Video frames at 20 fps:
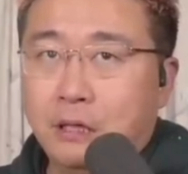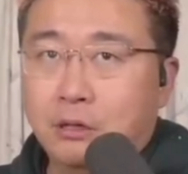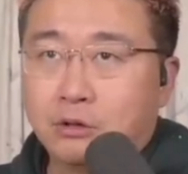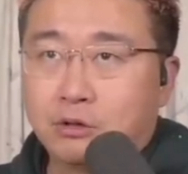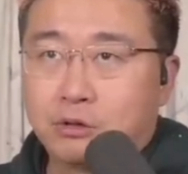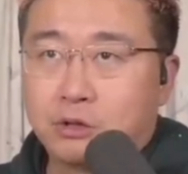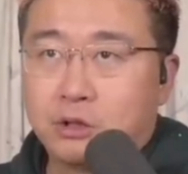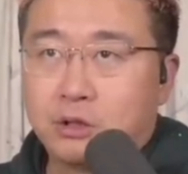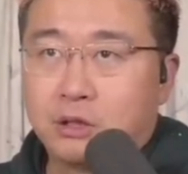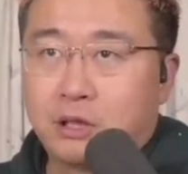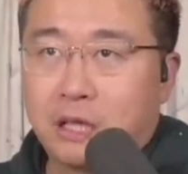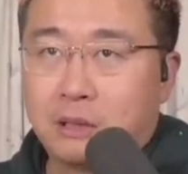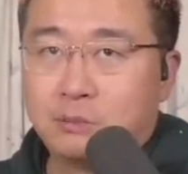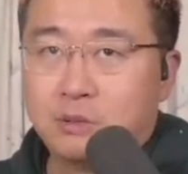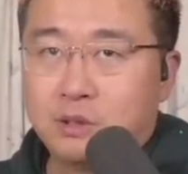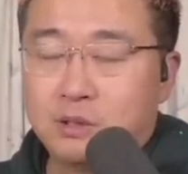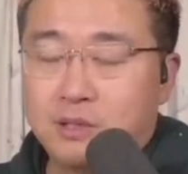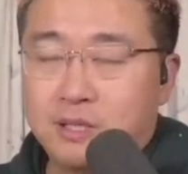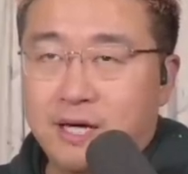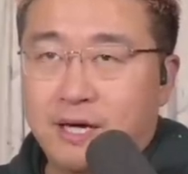就是他
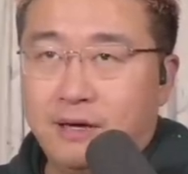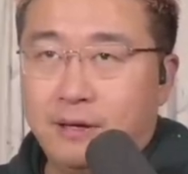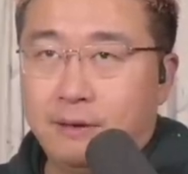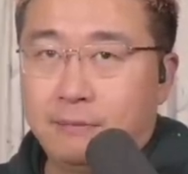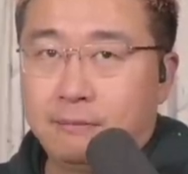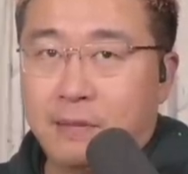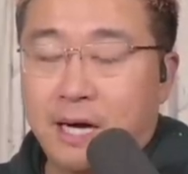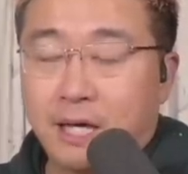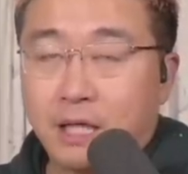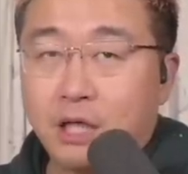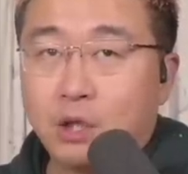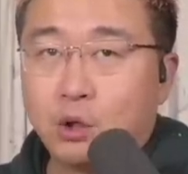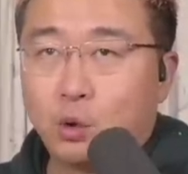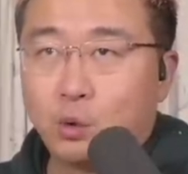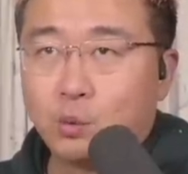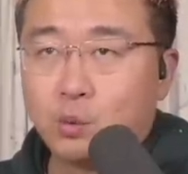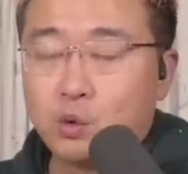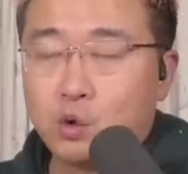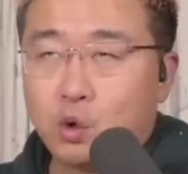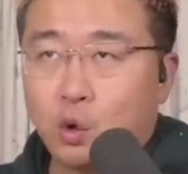们在马克
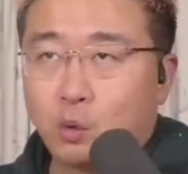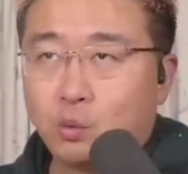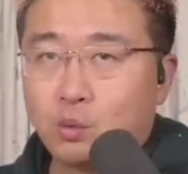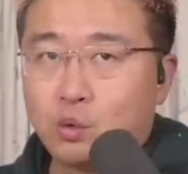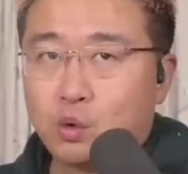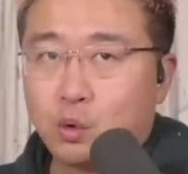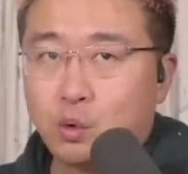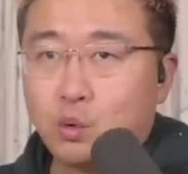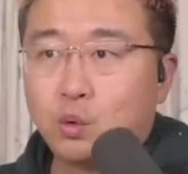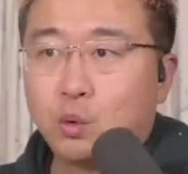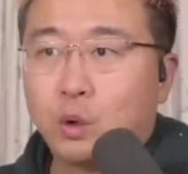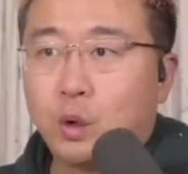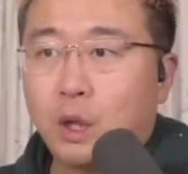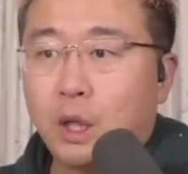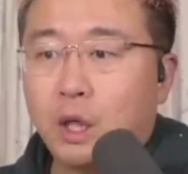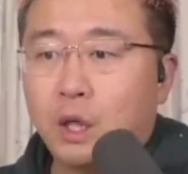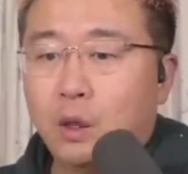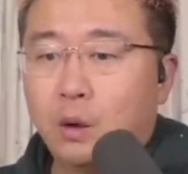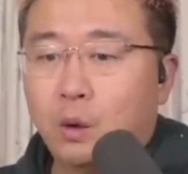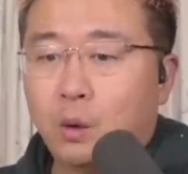龙从中
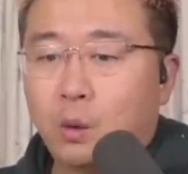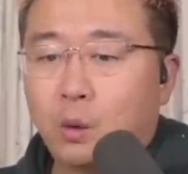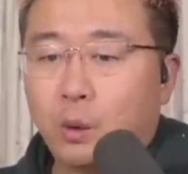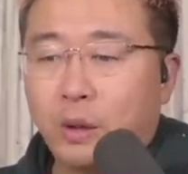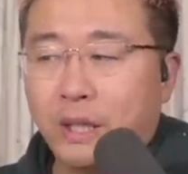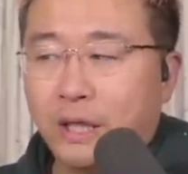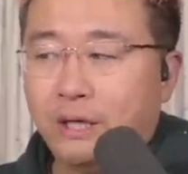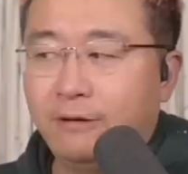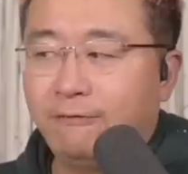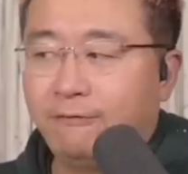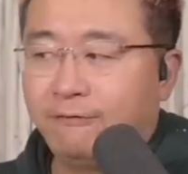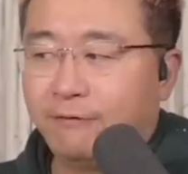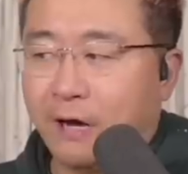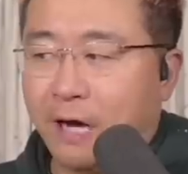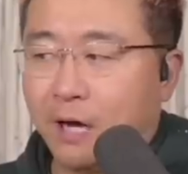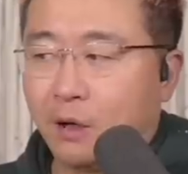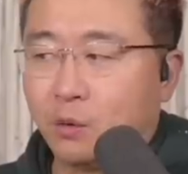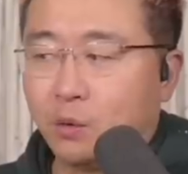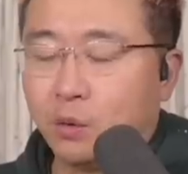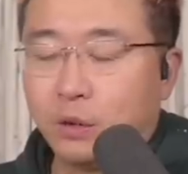国回
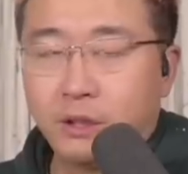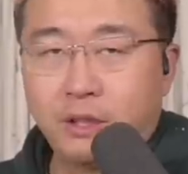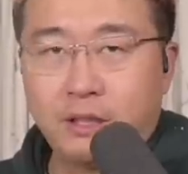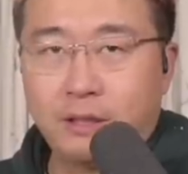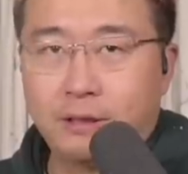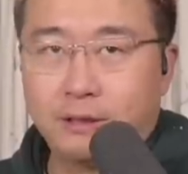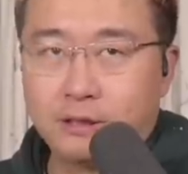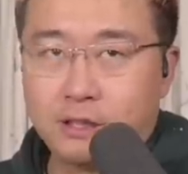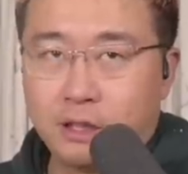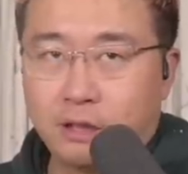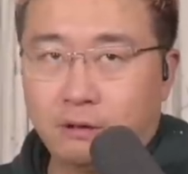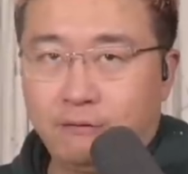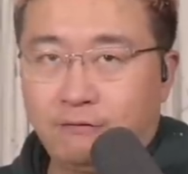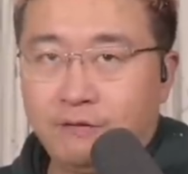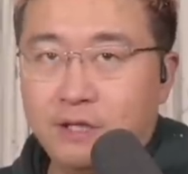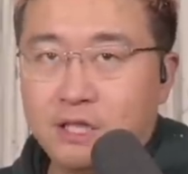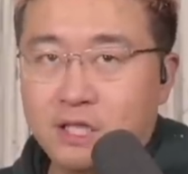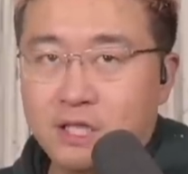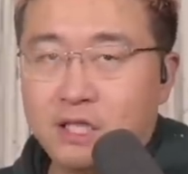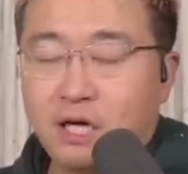法国的这个
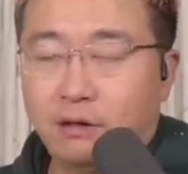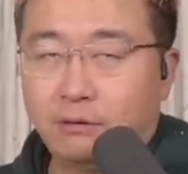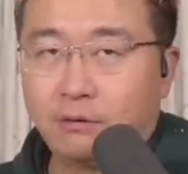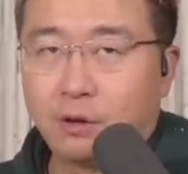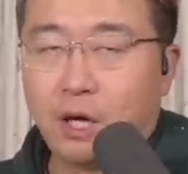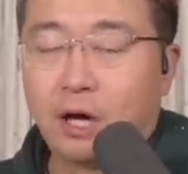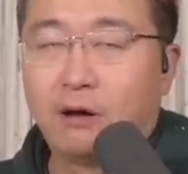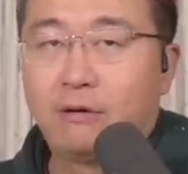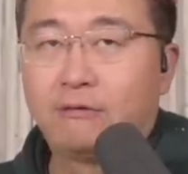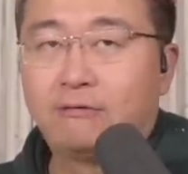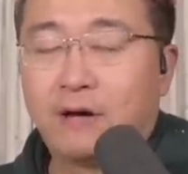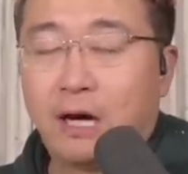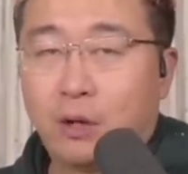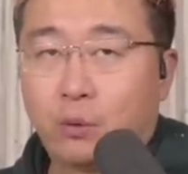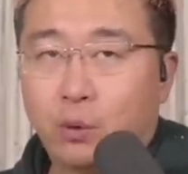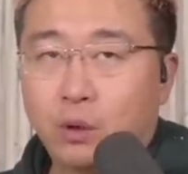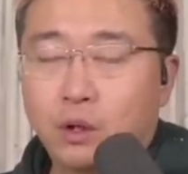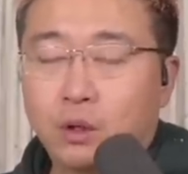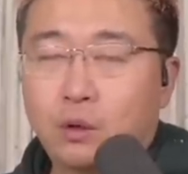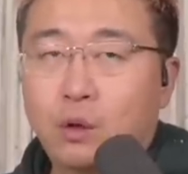飞机上啊，法
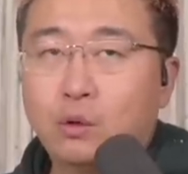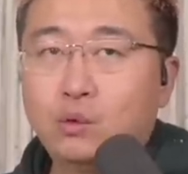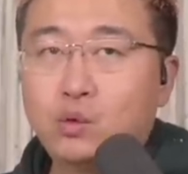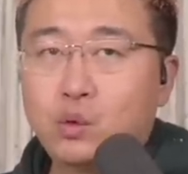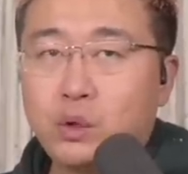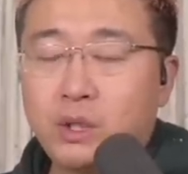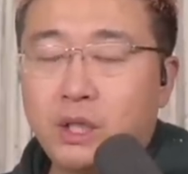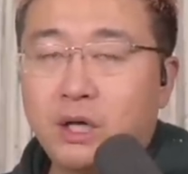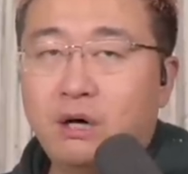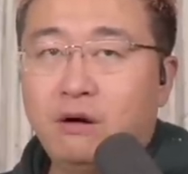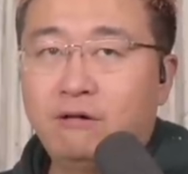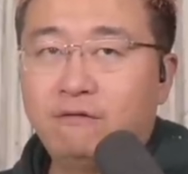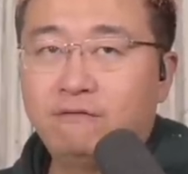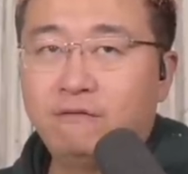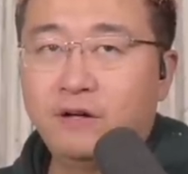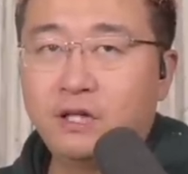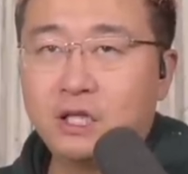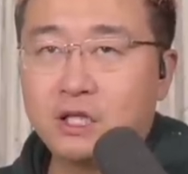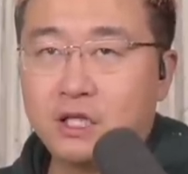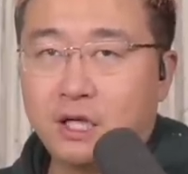国的空军一号
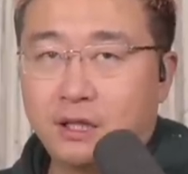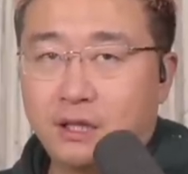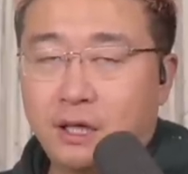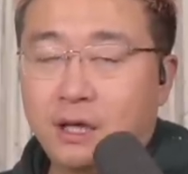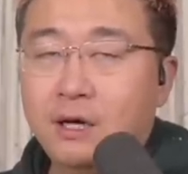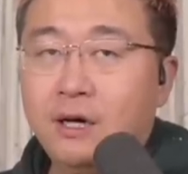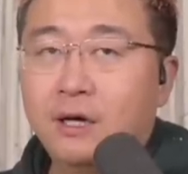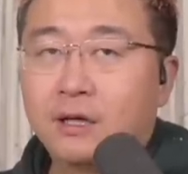飞机上呢，